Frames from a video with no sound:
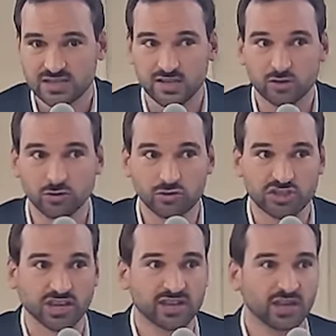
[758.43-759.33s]
c'est que
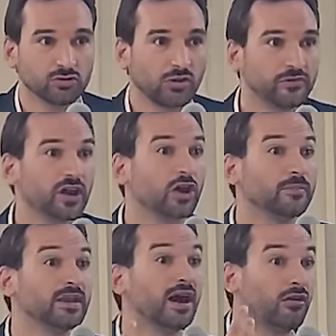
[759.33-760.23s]
chacun doit faire
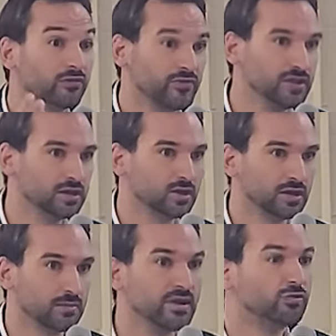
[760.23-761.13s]
comme il a envie,
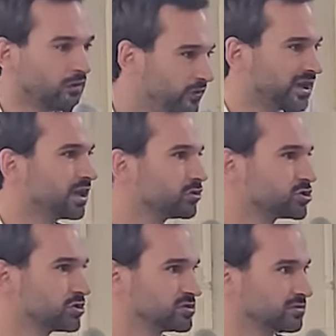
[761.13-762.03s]
mais doit faire quelque
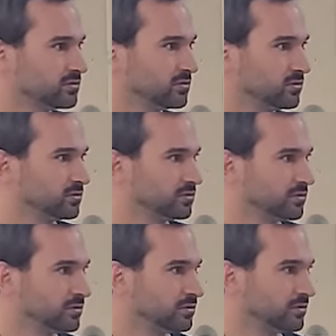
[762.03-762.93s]
chose.
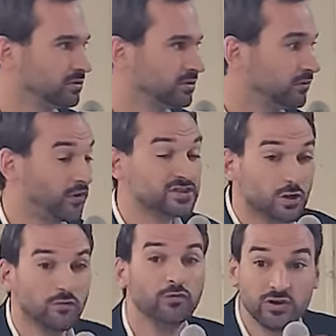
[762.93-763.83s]
Faites ce
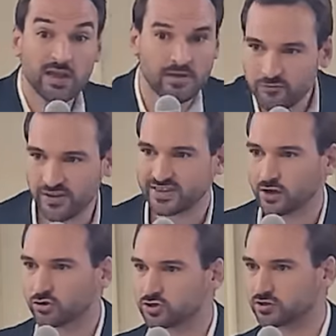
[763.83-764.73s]
que vous voulez, mais faites
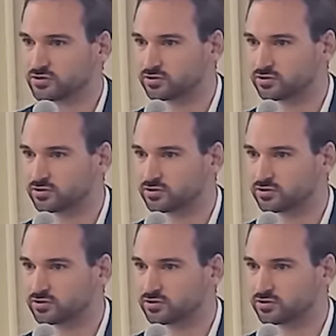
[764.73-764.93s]
quelque chose.